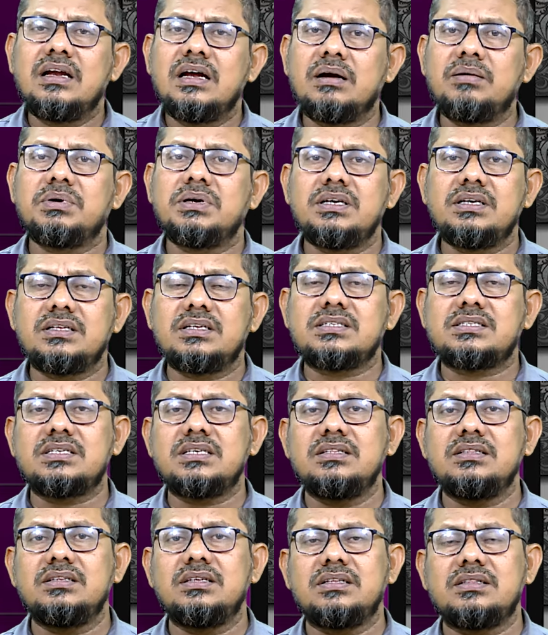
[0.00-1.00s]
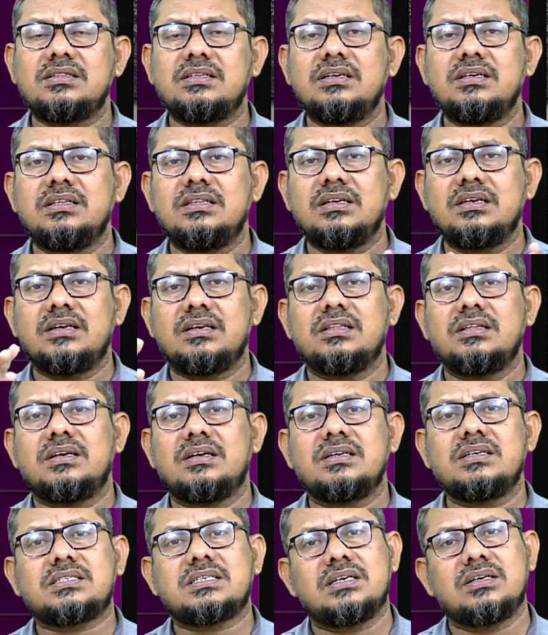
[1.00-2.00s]
அப்போ இதை சிந்தித்து இதிலிருந்து
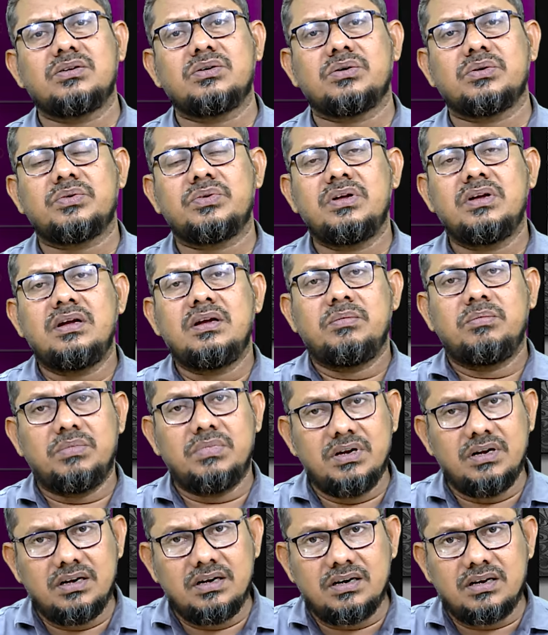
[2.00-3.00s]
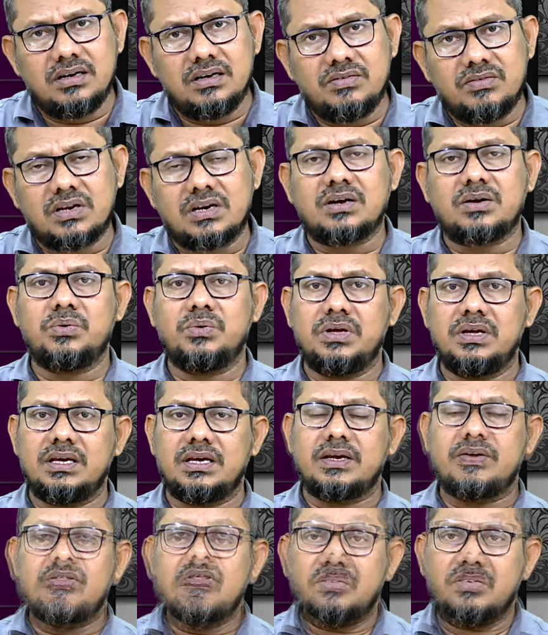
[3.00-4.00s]
என்ன செய்யணும் மீண்டு வரக்கூடிய
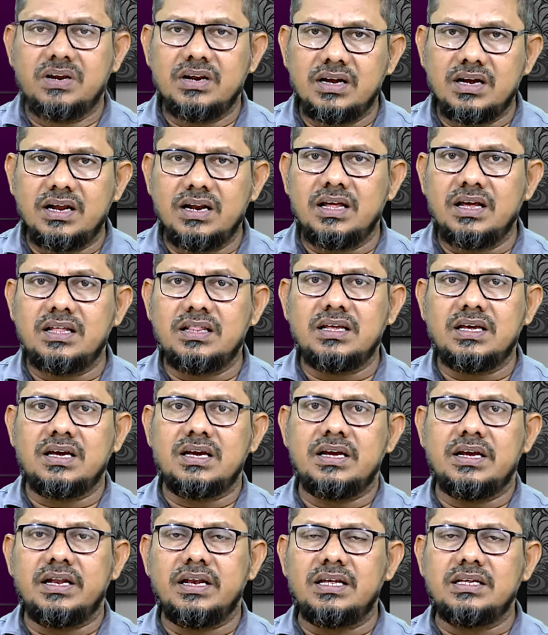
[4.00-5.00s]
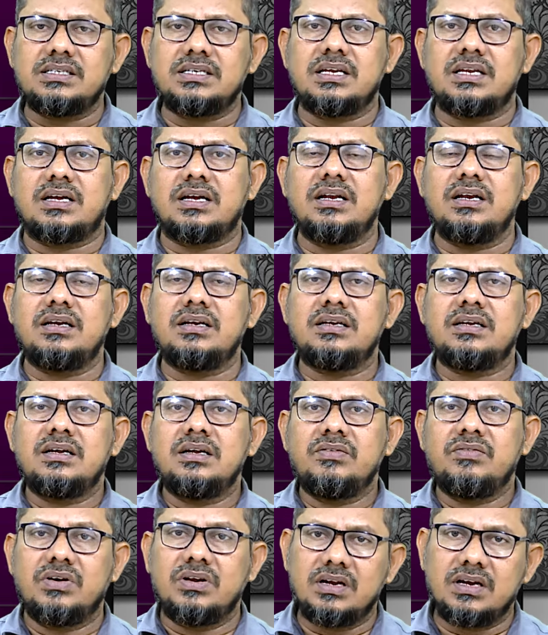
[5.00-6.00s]
வருங்கால அந்த இளைஞர்கள்
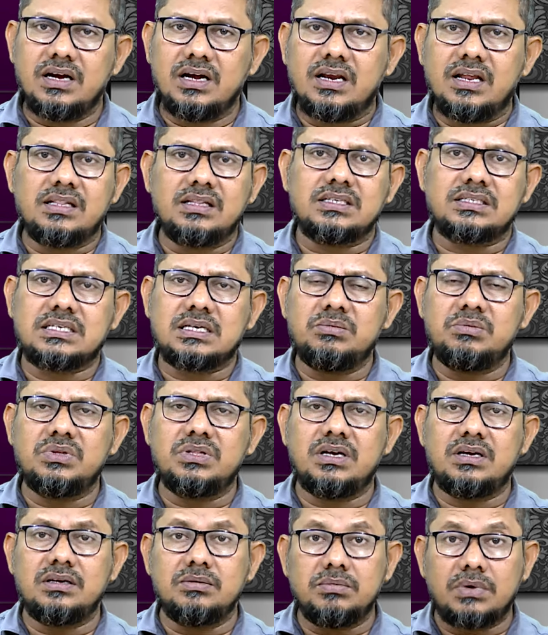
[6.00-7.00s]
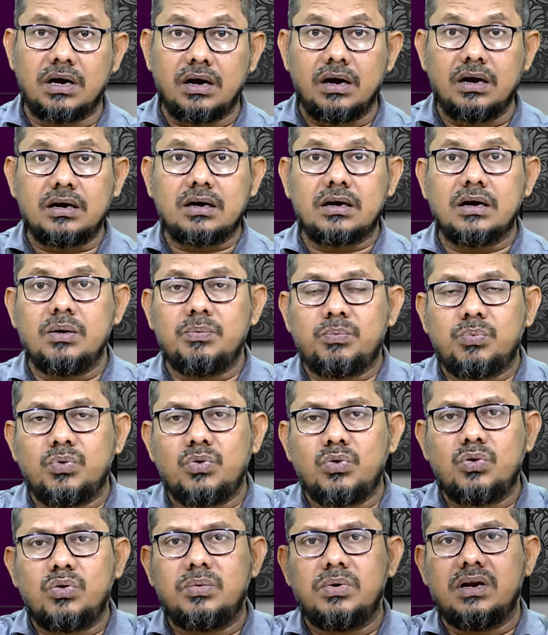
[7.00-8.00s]
வருங்கால அந்த சமுதாயம்
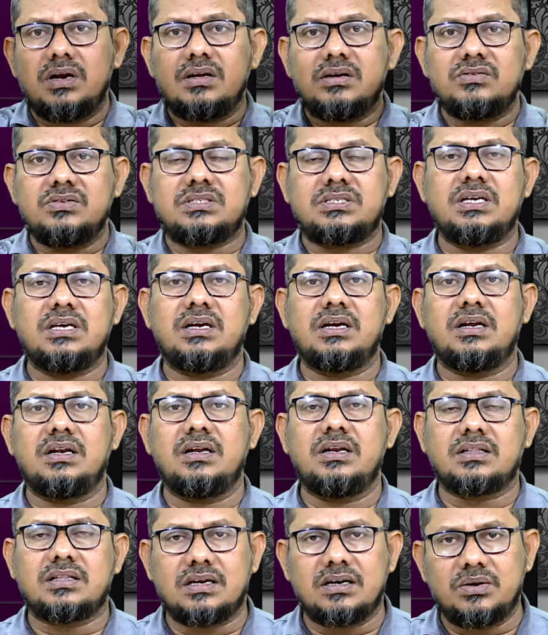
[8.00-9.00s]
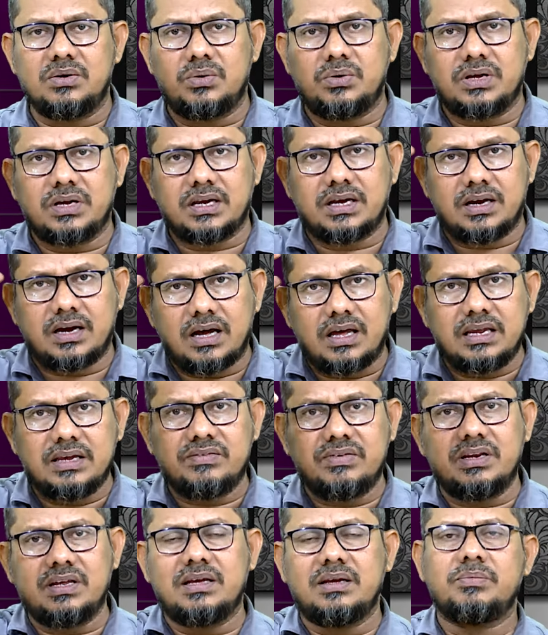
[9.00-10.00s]
ஆக்கப்பூர்வமான விஷயங்களில் தங்களுடைய
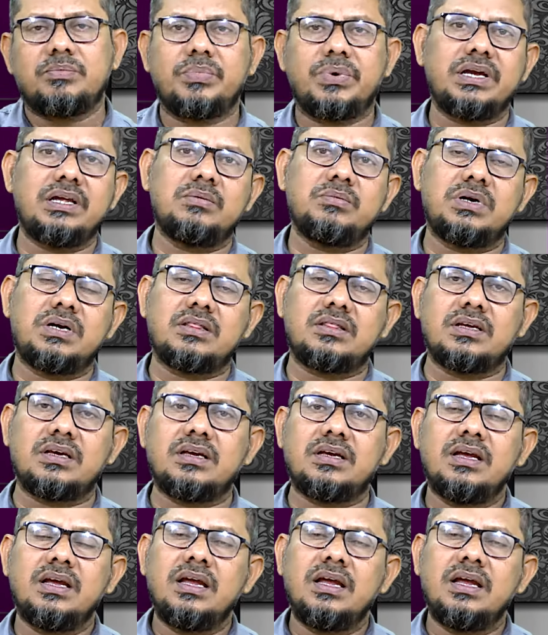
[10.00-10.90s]
அறிவினை பயன்படுத்தி